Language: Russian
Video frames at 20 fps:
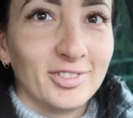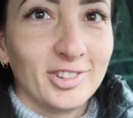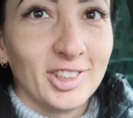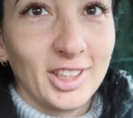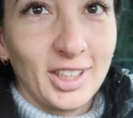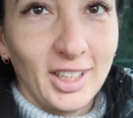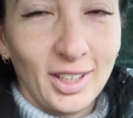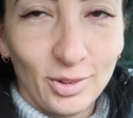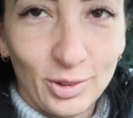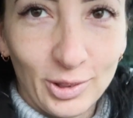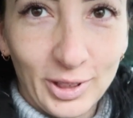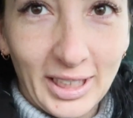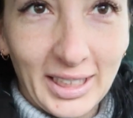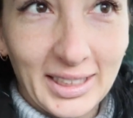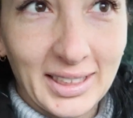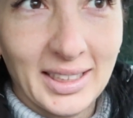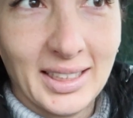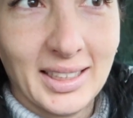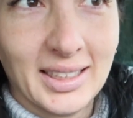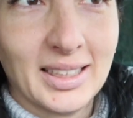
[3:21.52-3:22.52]
Вот, это
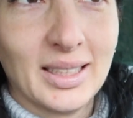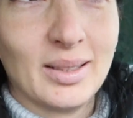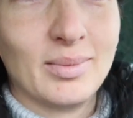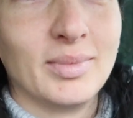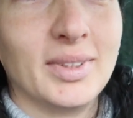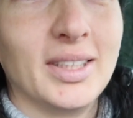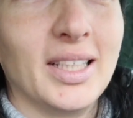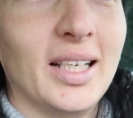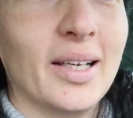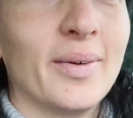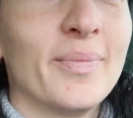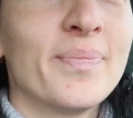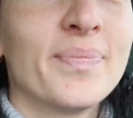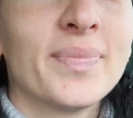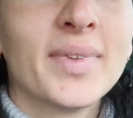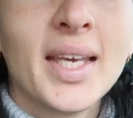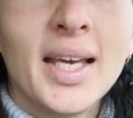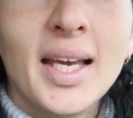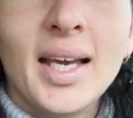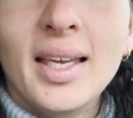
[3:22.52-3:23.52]
ужасно на самом деле.
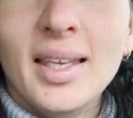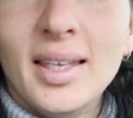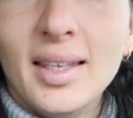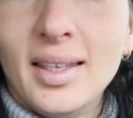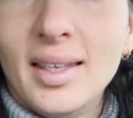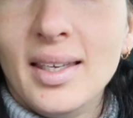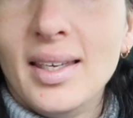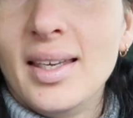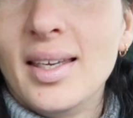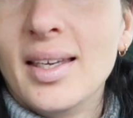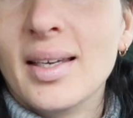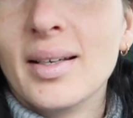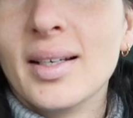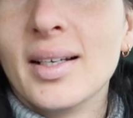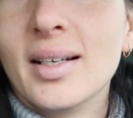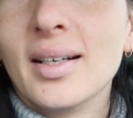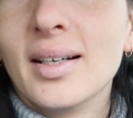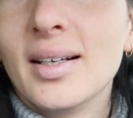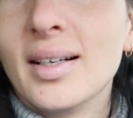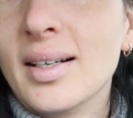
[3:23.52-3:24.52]
И
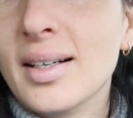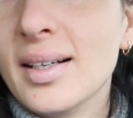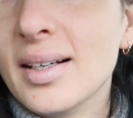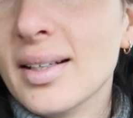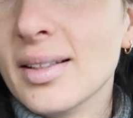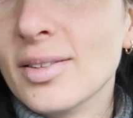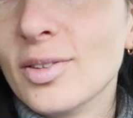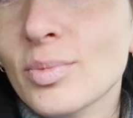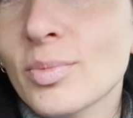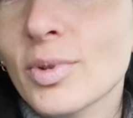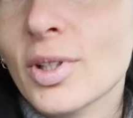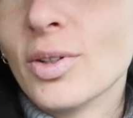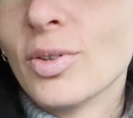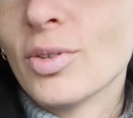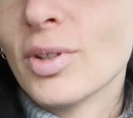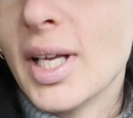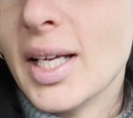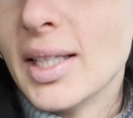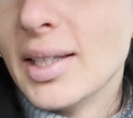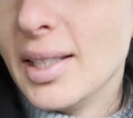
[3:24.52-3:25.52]
э, думаю,
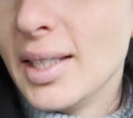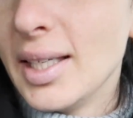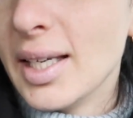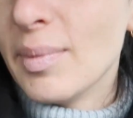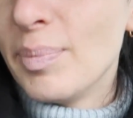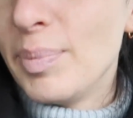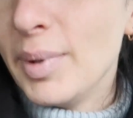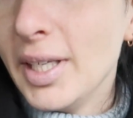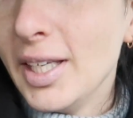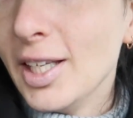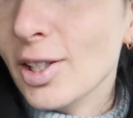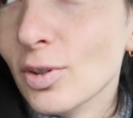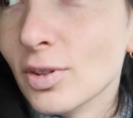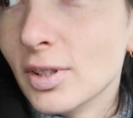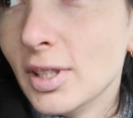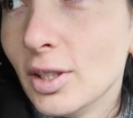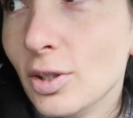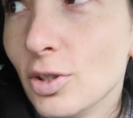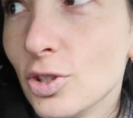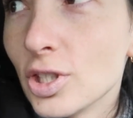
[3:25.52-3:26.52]
ну ладно, я приеду
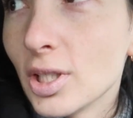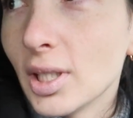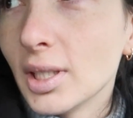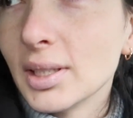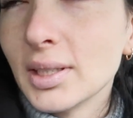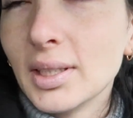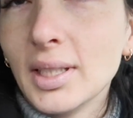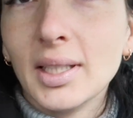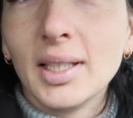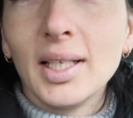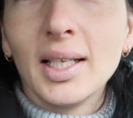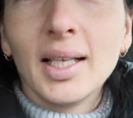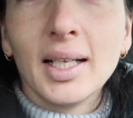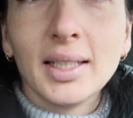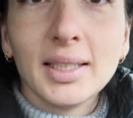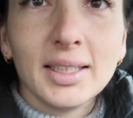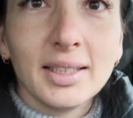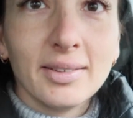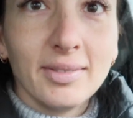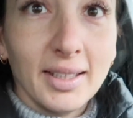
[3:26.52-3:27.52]
в следующий раз к ней
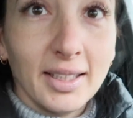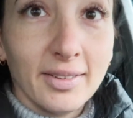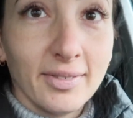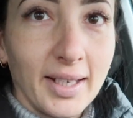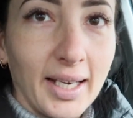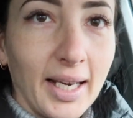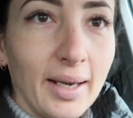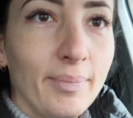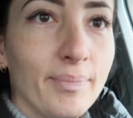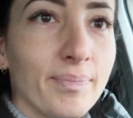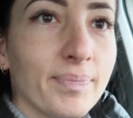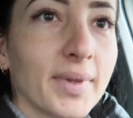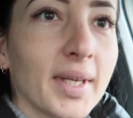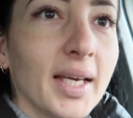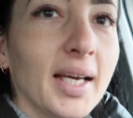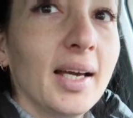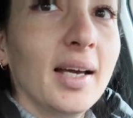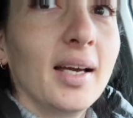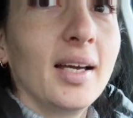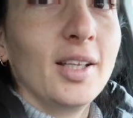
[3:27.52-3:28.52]
13 января.
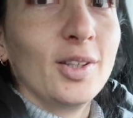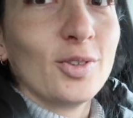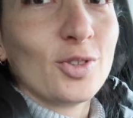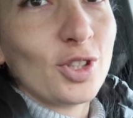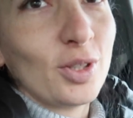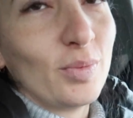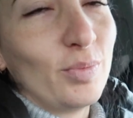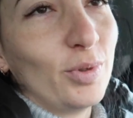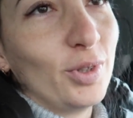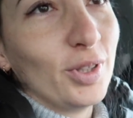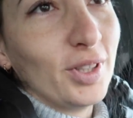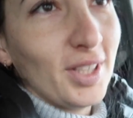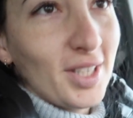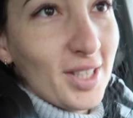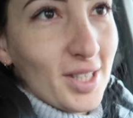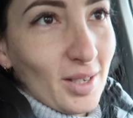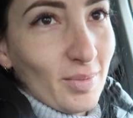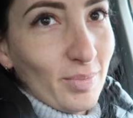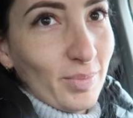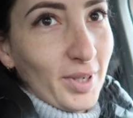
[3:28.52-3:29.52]
Нужно будет не
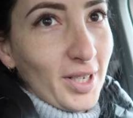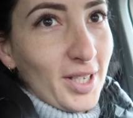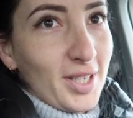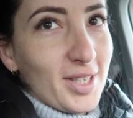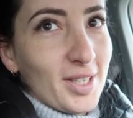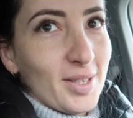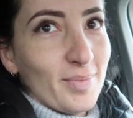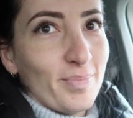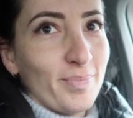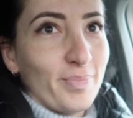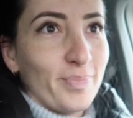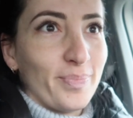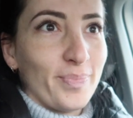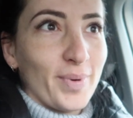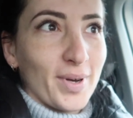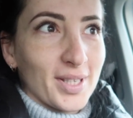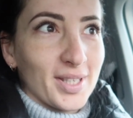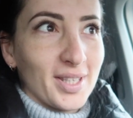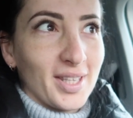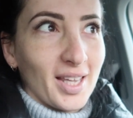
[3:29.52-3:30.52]
забыть
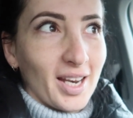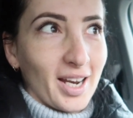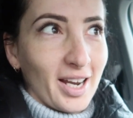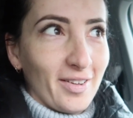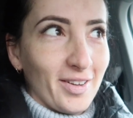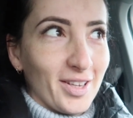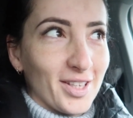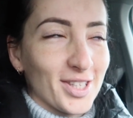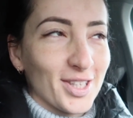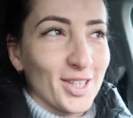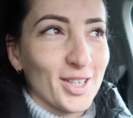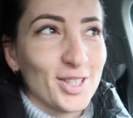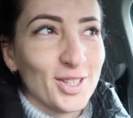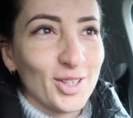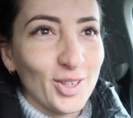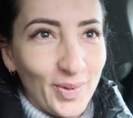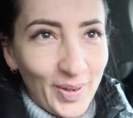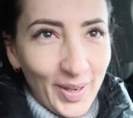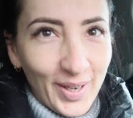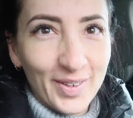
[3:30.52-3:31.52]
поздравить с
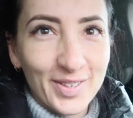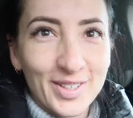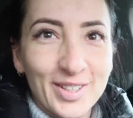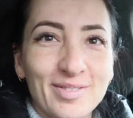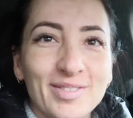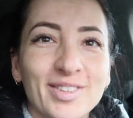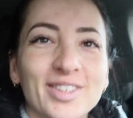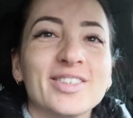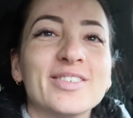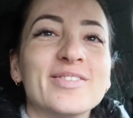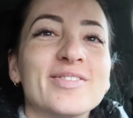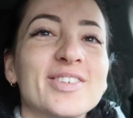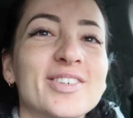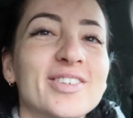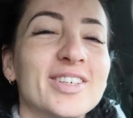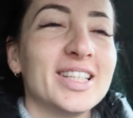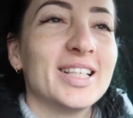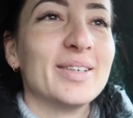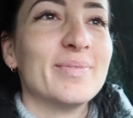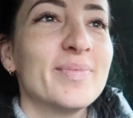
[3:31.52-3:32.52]
наступившим Новым
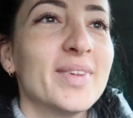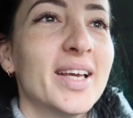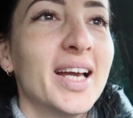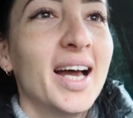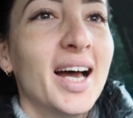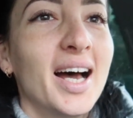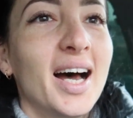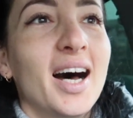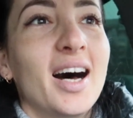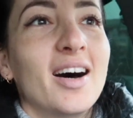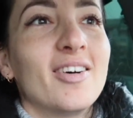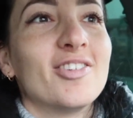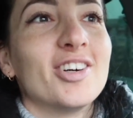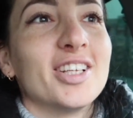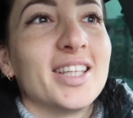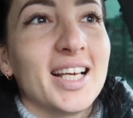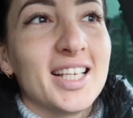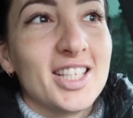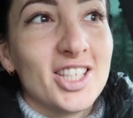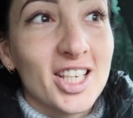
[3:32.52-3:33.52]
годом.
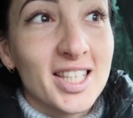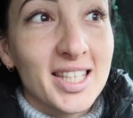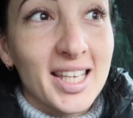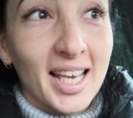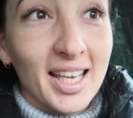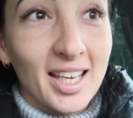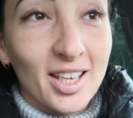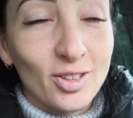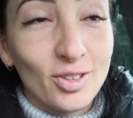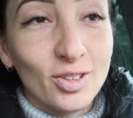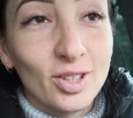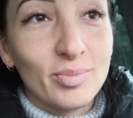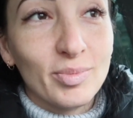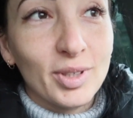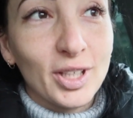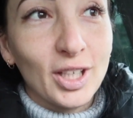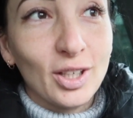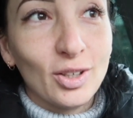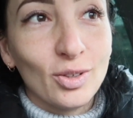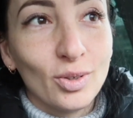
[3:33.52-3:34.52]
Вот, а сейчас я еду на
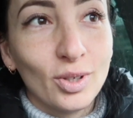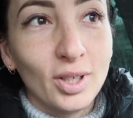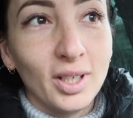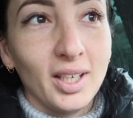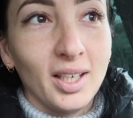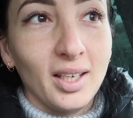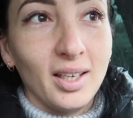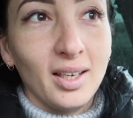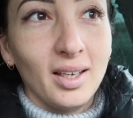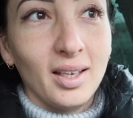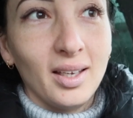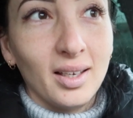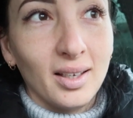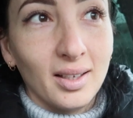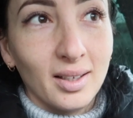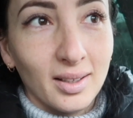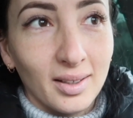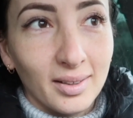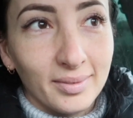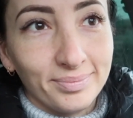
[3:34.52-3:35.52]
маникюр,
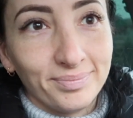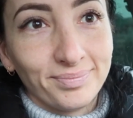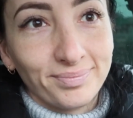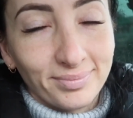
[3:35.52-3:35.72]
и